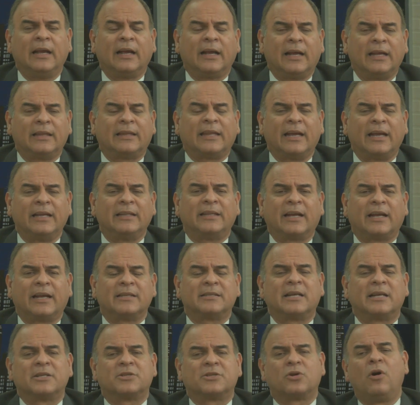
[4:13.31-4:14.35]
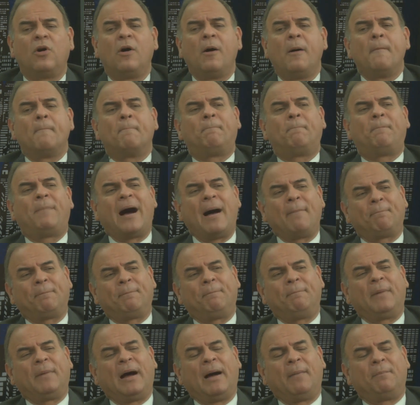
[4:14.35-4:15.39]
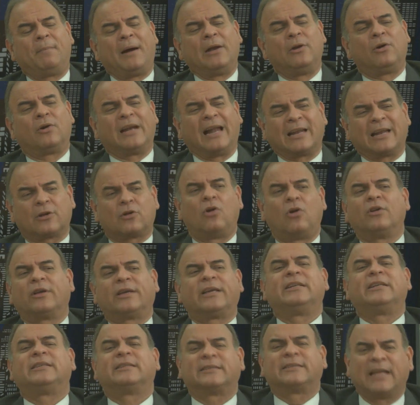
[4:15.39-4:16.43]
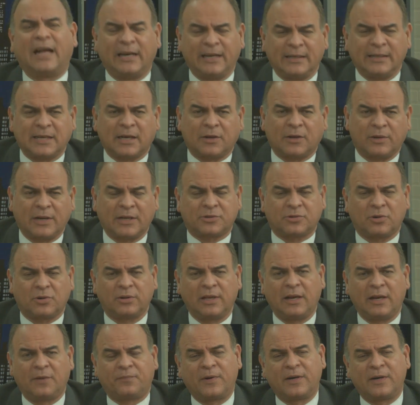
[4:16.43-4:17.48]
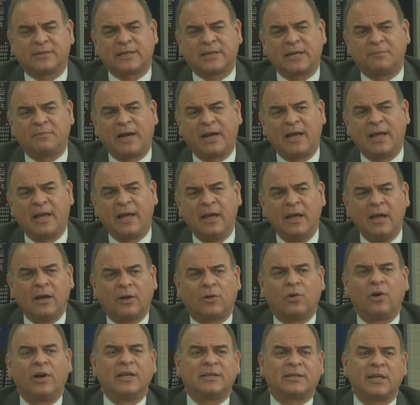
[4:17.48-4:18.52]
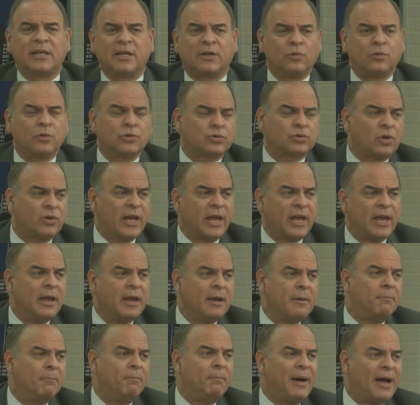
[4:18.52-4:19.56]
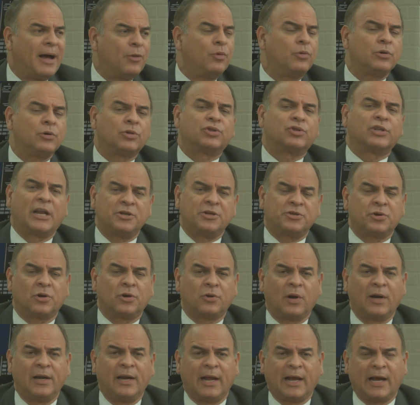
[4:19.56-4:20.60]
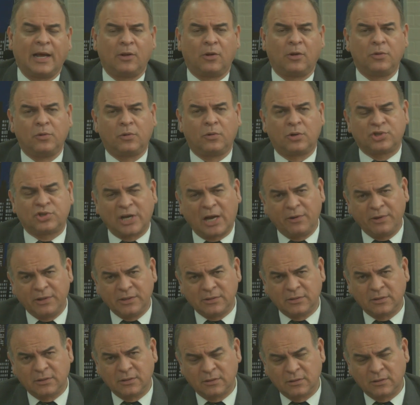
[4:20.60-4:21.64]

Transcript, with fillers: que esta gente que se alzó va, a lograr conquistar ese corazón de la Fuerza Armada con ese discurso de Maduro traicionó el legado de Hugo Chávez?